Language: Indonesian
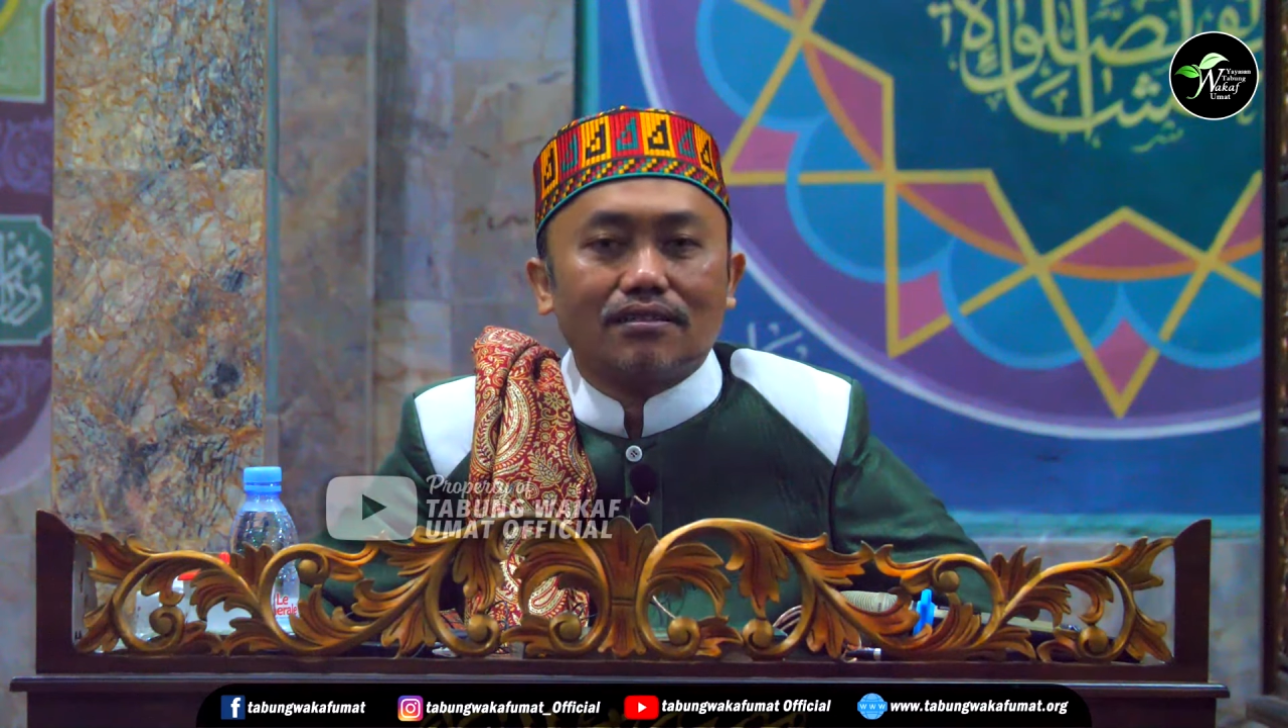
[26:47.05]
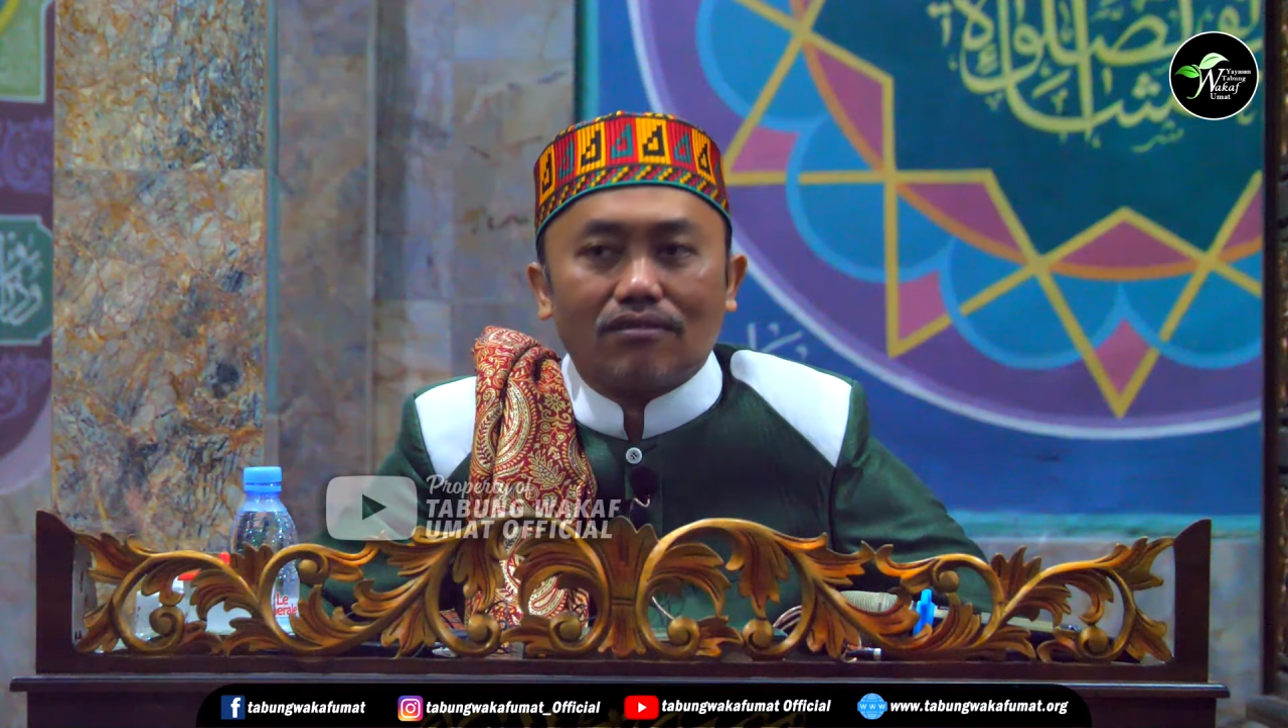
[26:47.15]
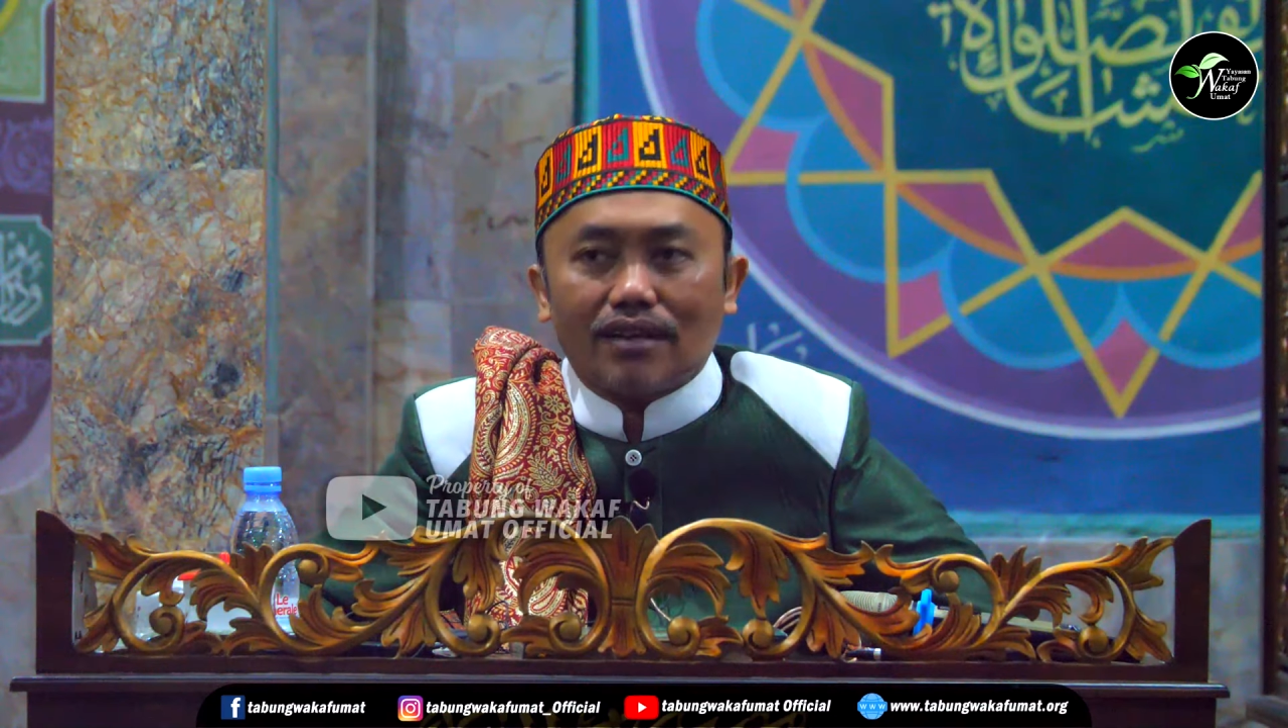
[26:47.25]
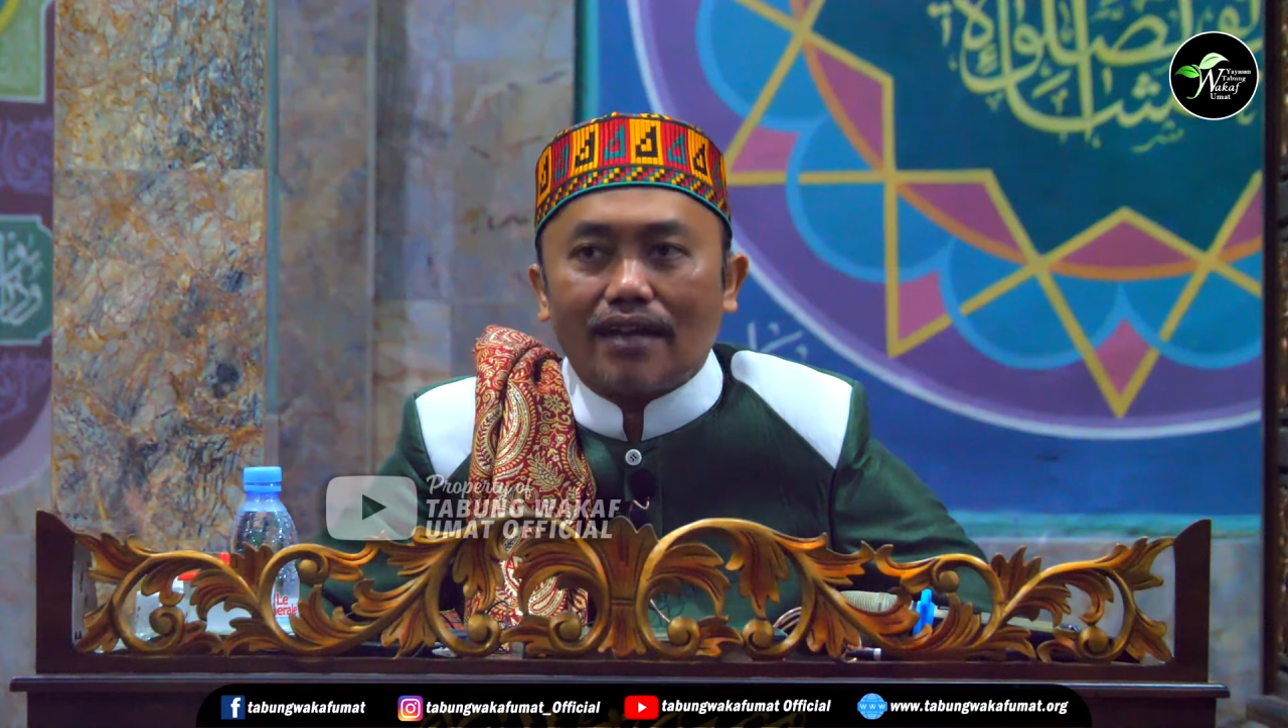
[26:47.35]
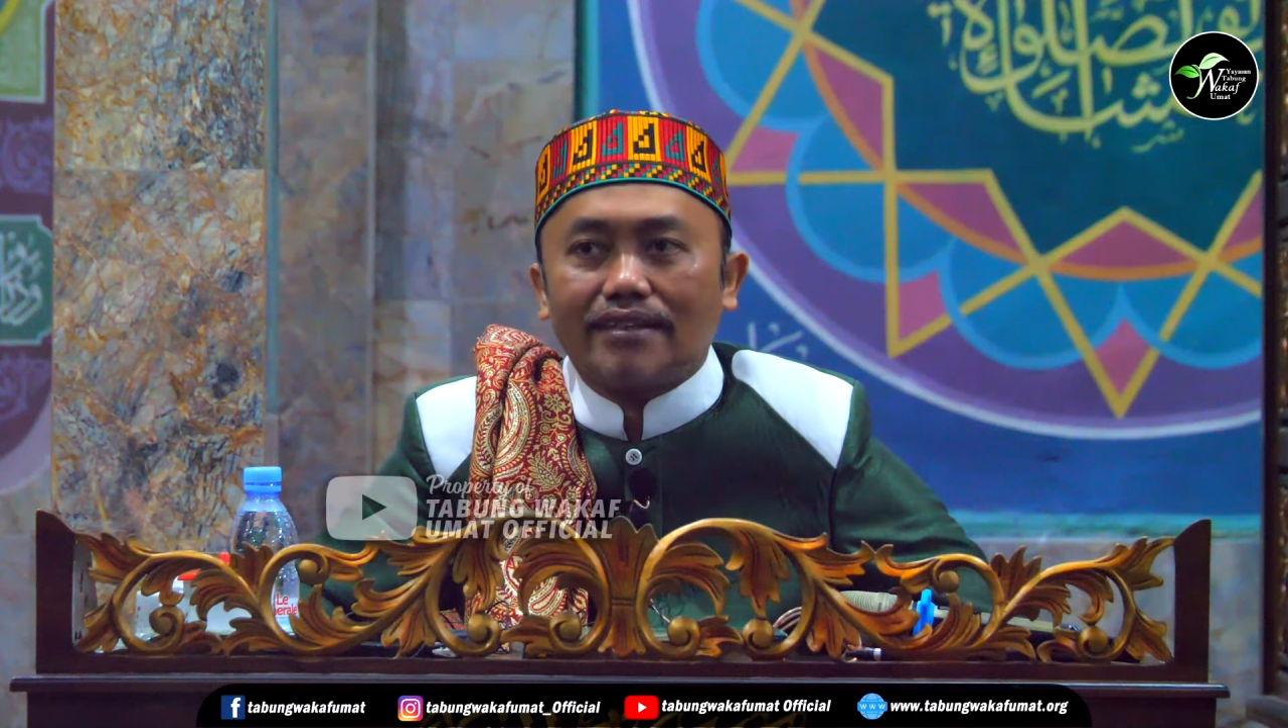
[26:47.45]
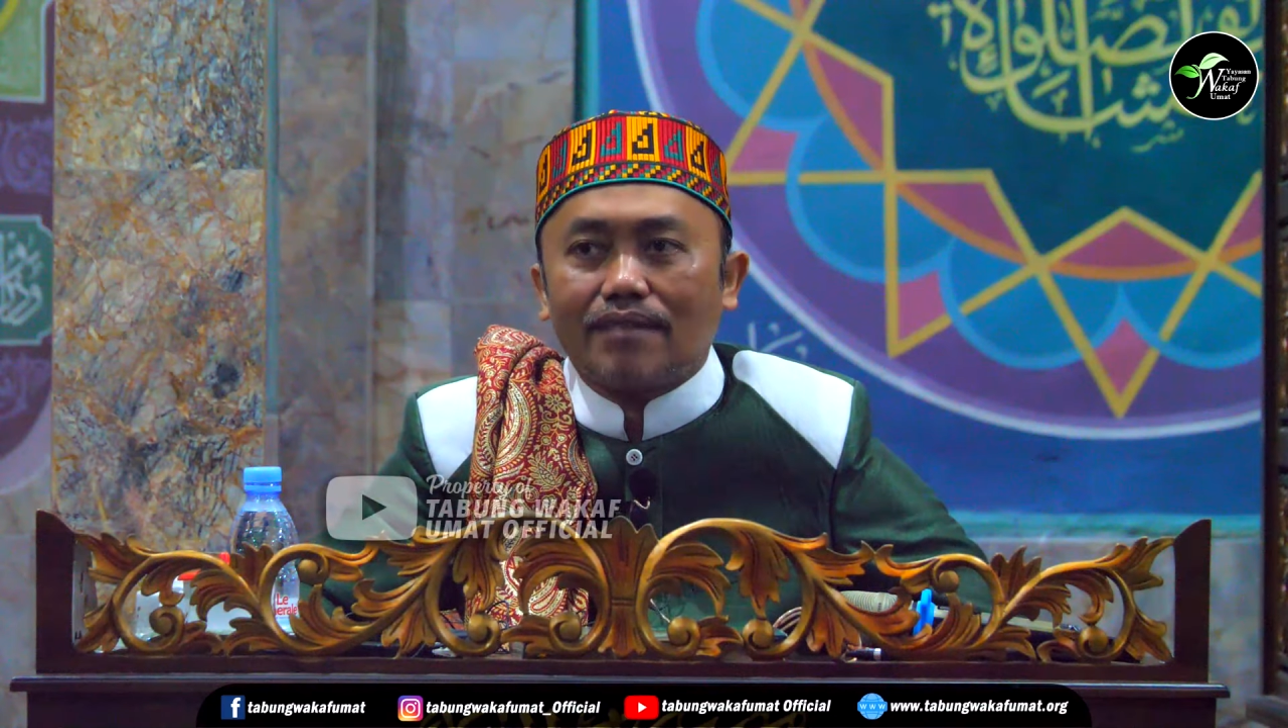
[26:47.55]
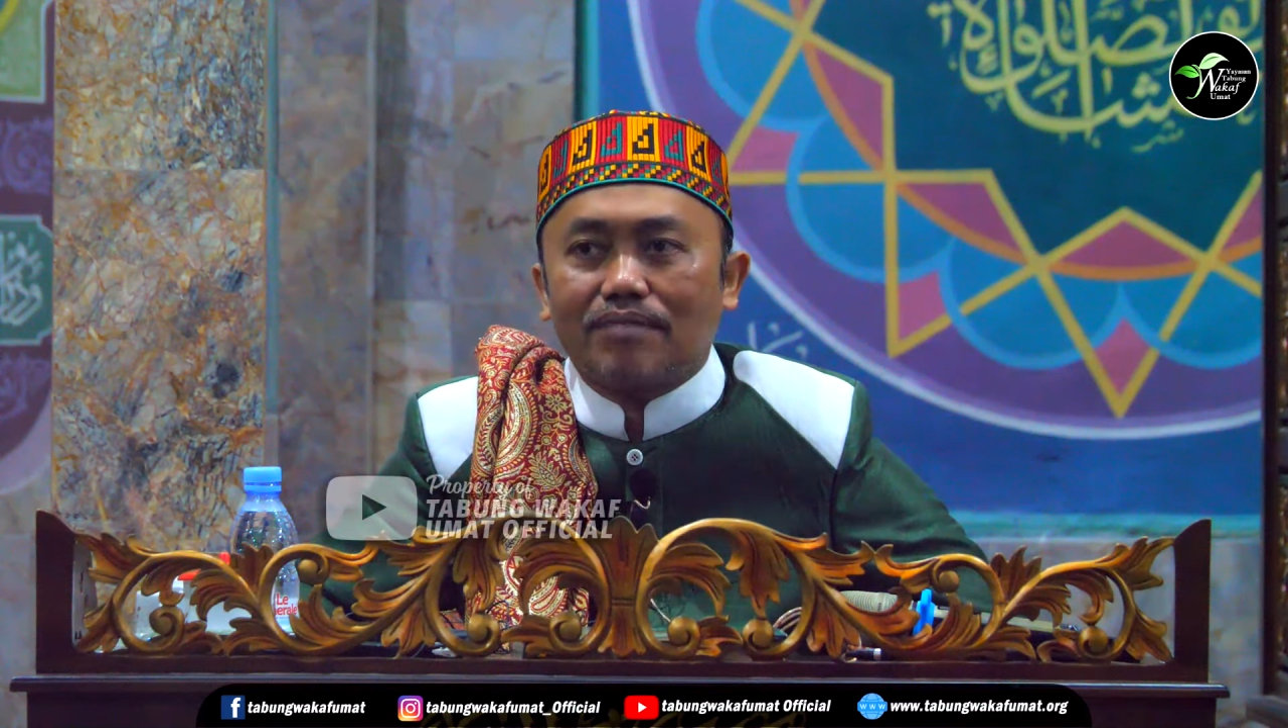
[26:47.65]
orang yang